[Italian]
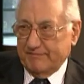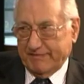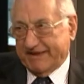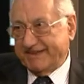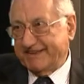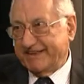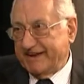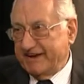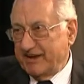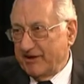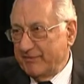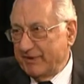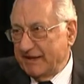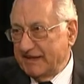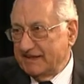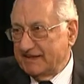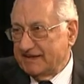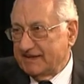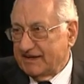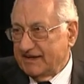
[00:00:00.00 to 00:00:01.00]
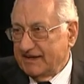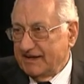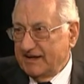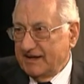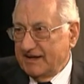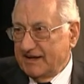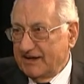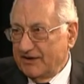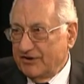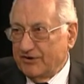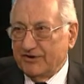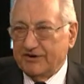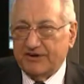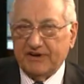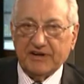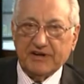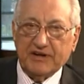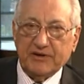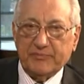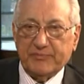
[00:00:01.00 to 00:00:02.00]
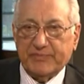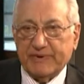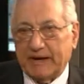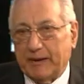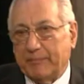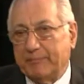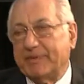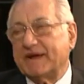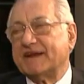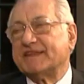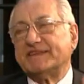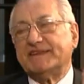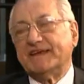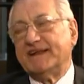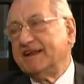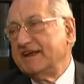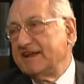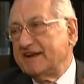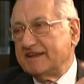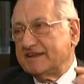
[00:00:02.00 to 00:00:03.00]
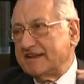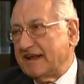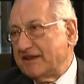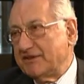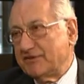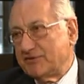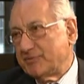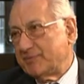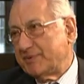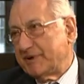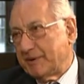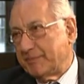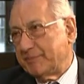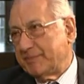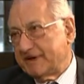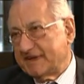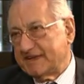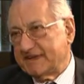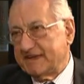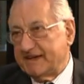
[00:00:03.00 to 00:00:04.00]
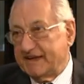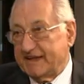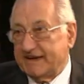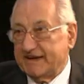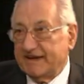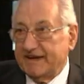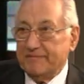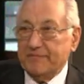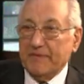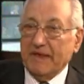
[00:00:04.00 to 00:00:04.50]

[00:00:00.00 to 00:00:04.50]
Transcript: ma seriamente, non per appartenere tanto per appartenere.